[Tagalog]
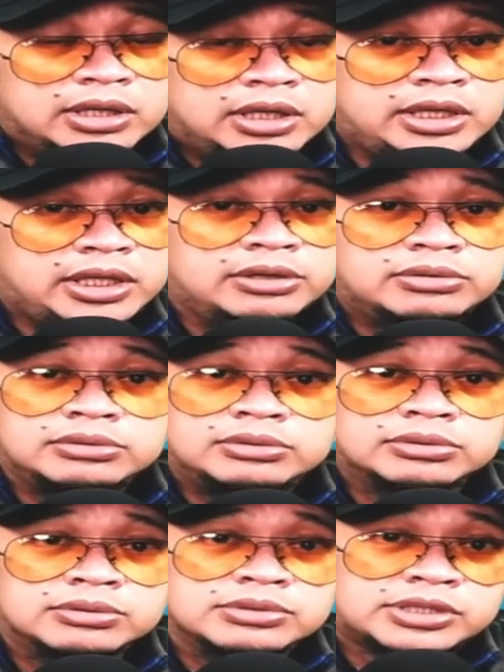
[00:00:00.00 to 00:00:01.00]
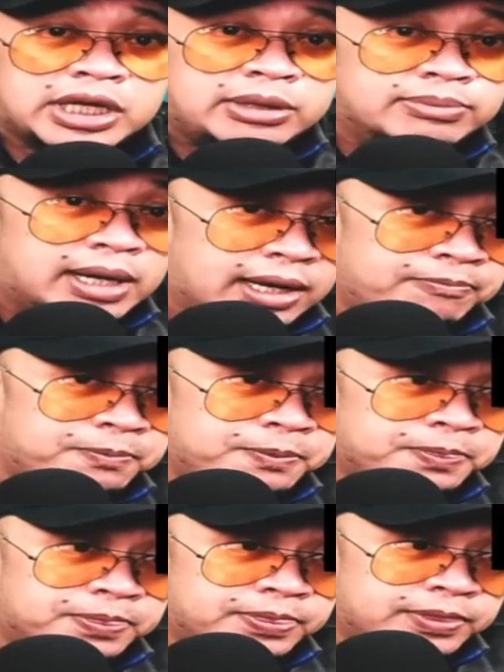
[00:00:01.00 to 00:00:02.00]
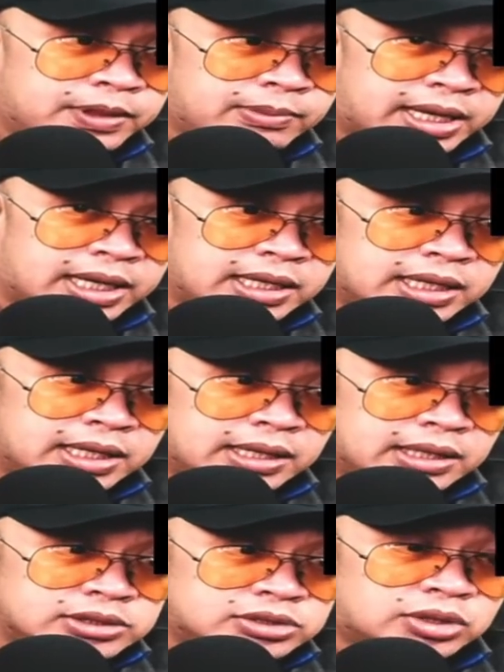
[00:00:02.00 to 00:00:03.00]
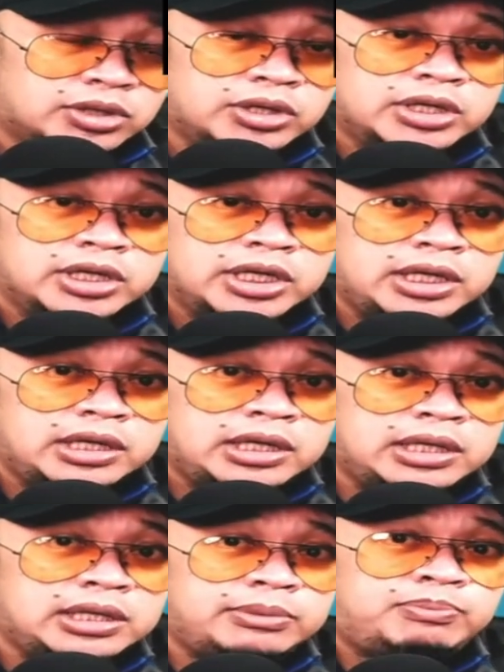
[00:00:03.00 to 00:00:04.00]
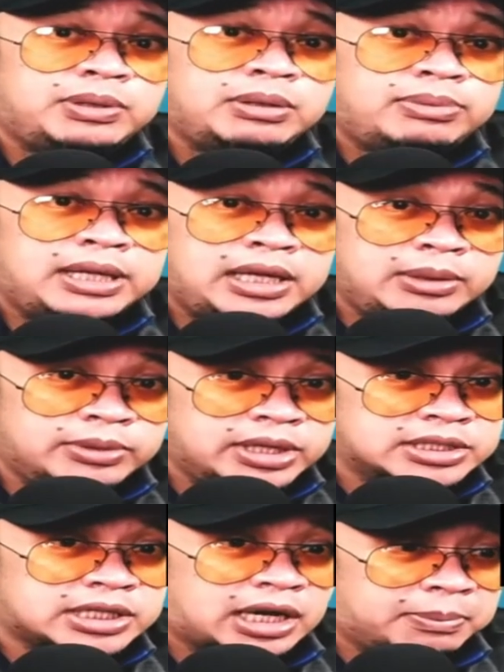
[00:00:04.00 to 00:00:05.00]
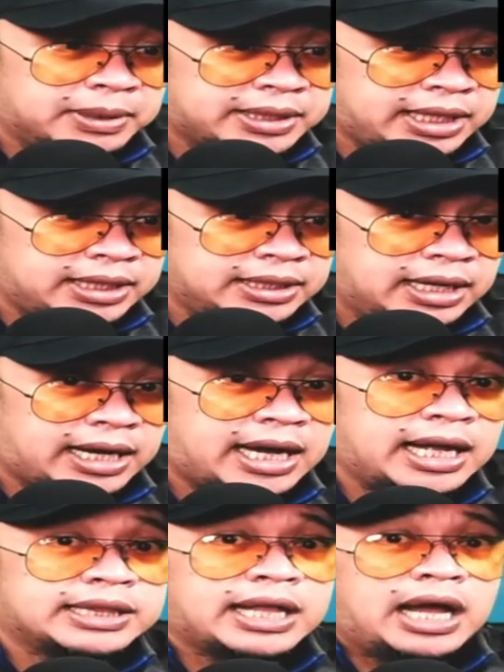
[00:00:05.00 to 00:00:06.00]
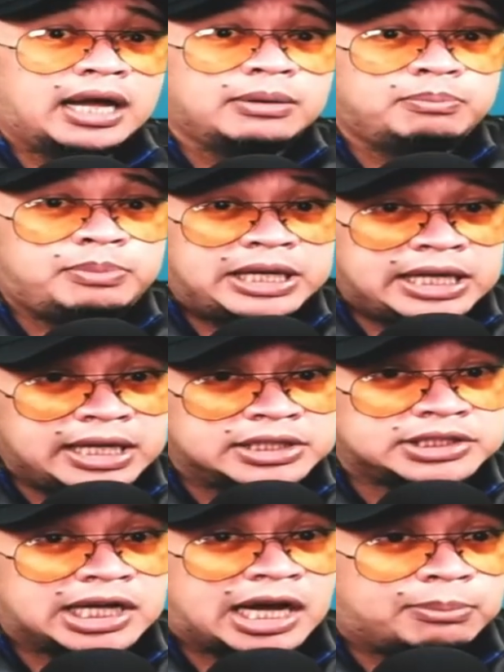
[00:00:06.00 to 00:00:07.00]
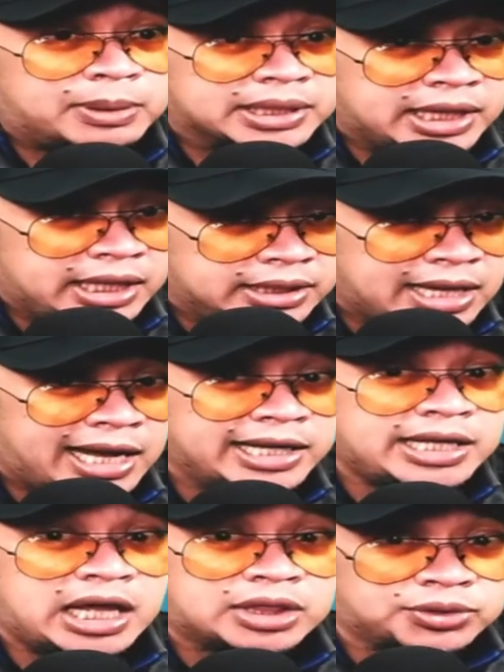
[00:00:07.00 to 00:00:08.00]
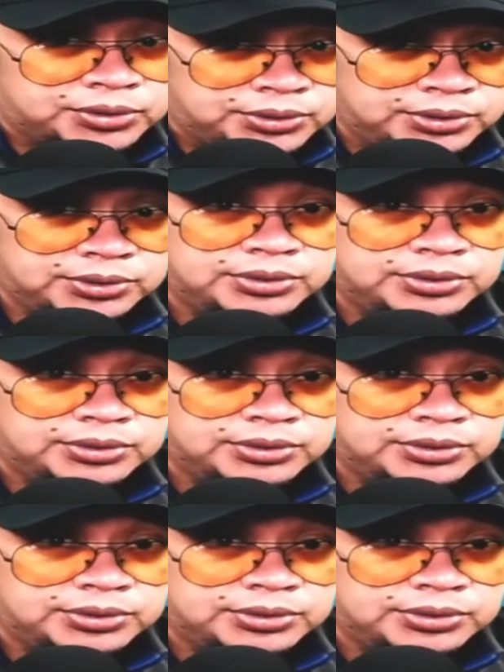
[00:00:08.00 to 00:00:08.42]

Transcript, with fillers: Hindi ho doon sa iba. 'Di ba? So, ibibilin mo 'yan sa kapatid. At ang bilin sa kapatid ay ito.